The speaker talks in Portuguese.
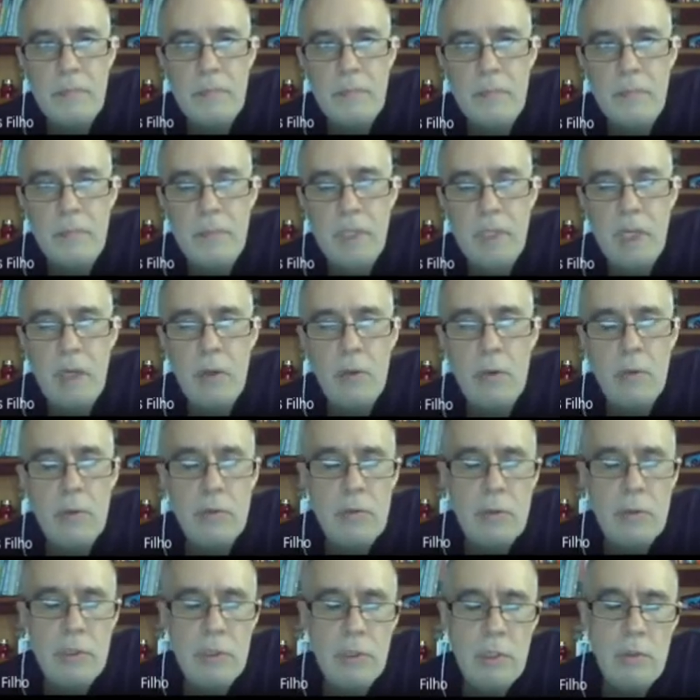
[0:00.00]

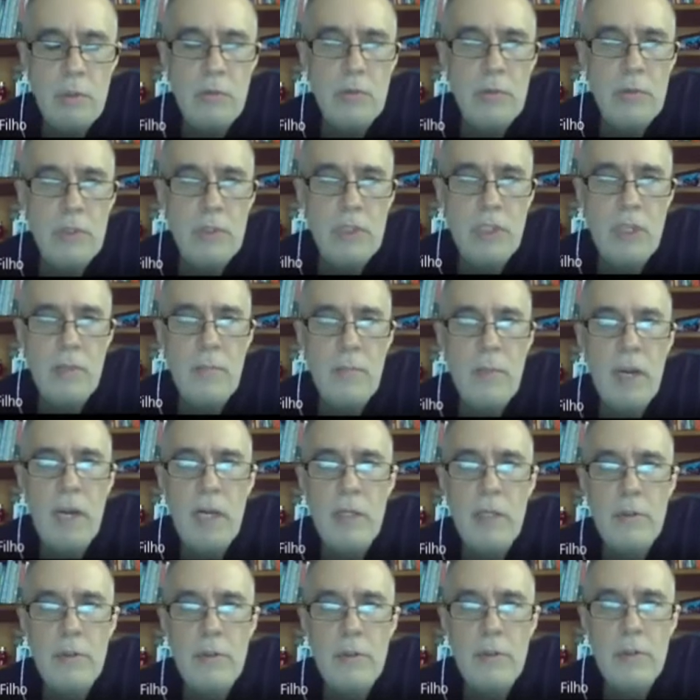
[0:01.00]
alguns, alguns
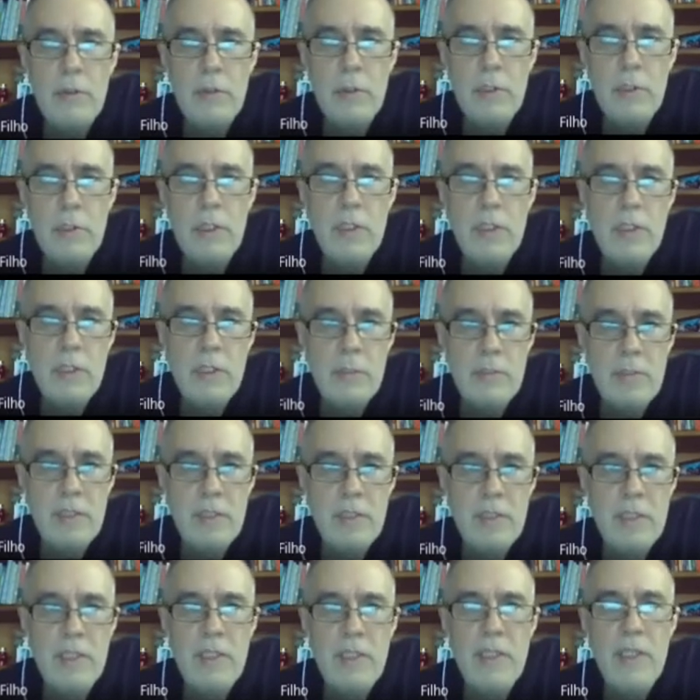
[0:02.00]
trabalhos onde a gente
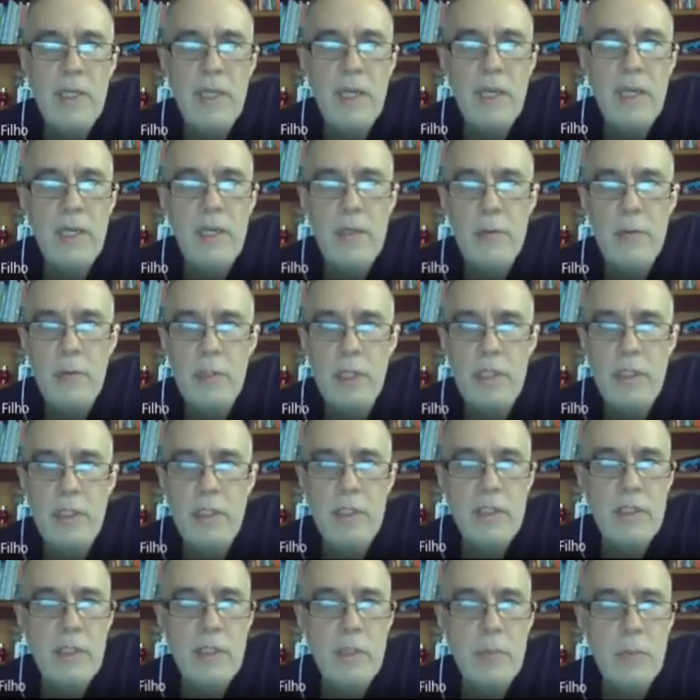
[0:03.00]
apresenta eh, o que a gente
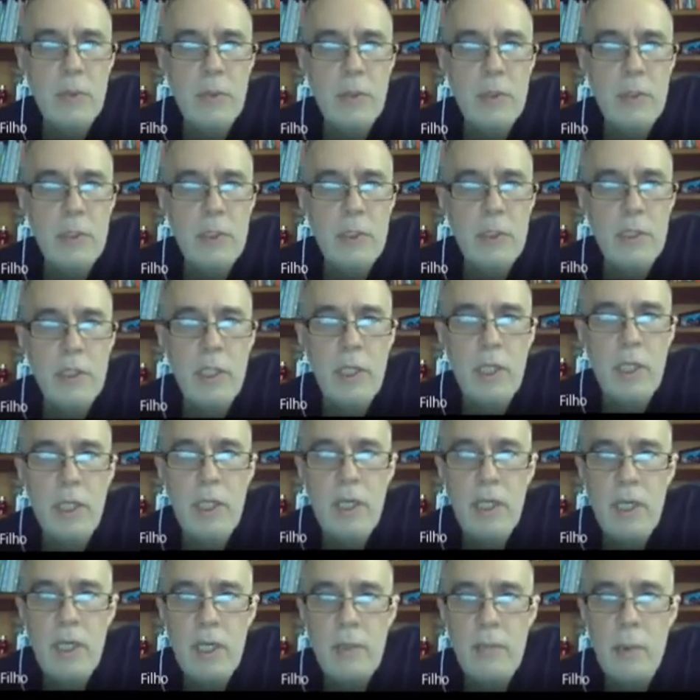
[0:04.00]
chamou de
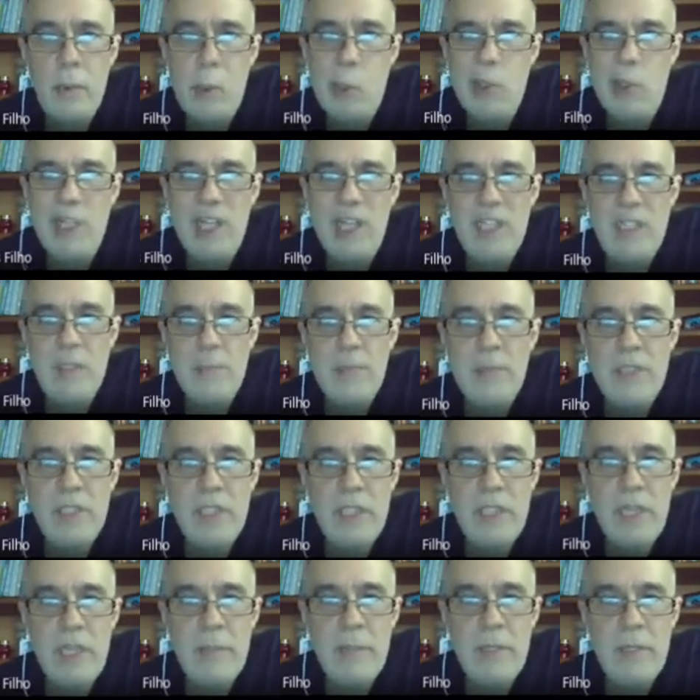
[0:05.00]
abordagem
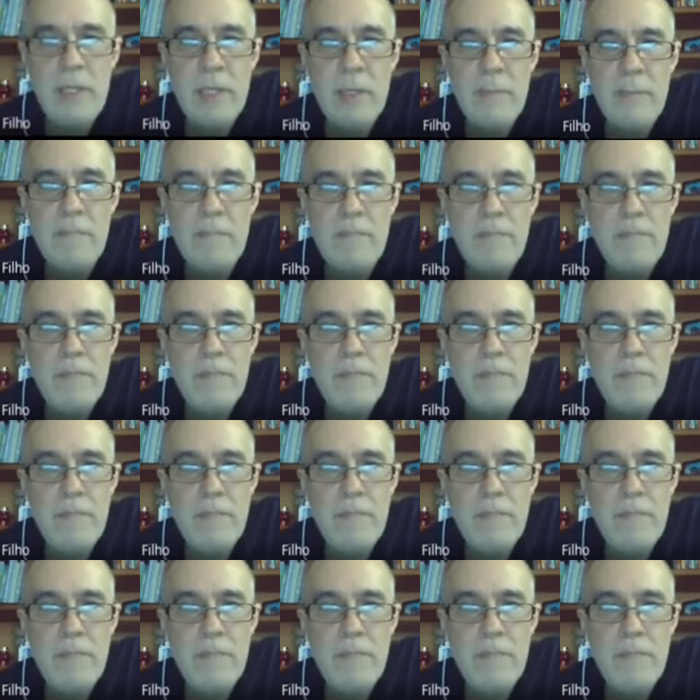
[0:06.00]
epistêmica